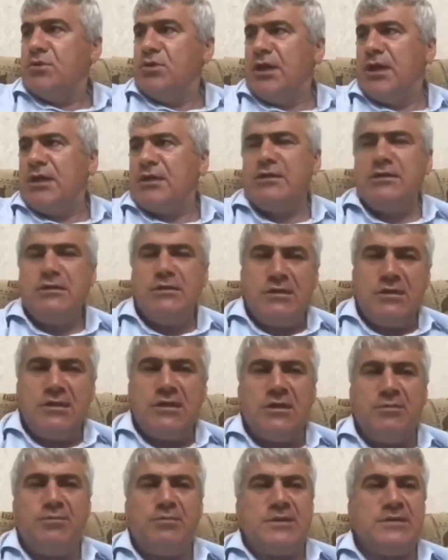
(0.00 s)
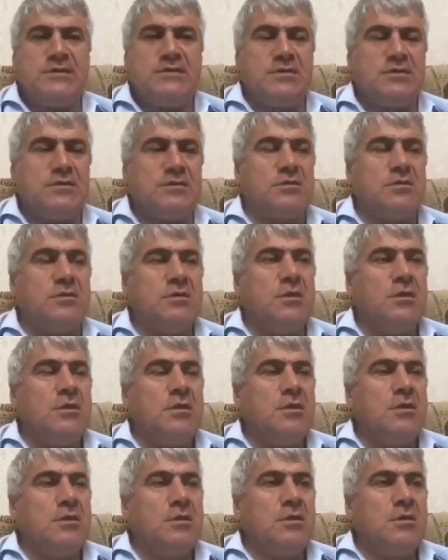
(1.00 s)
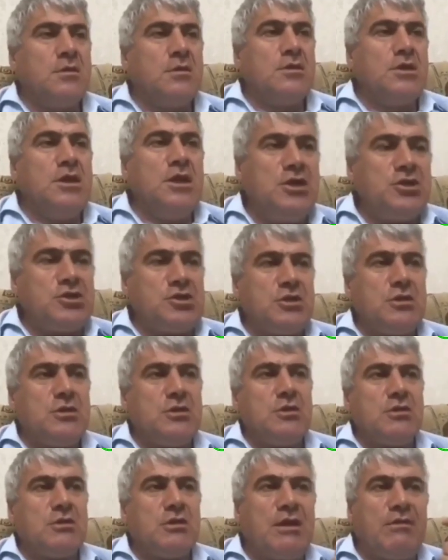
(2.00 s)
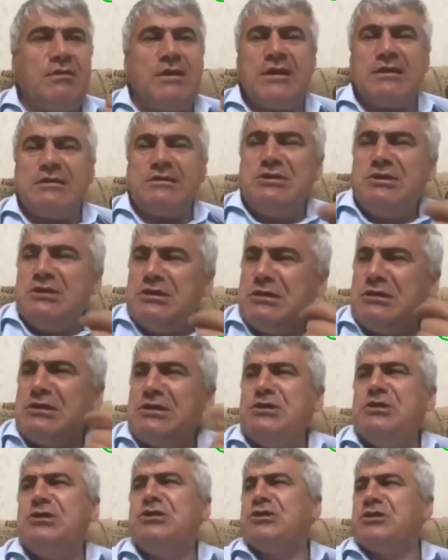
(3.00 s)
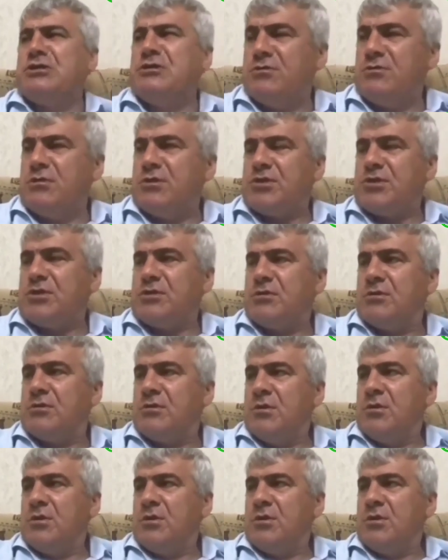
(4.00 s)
Нет единой позиции. Или же говорят нелогичные вещи.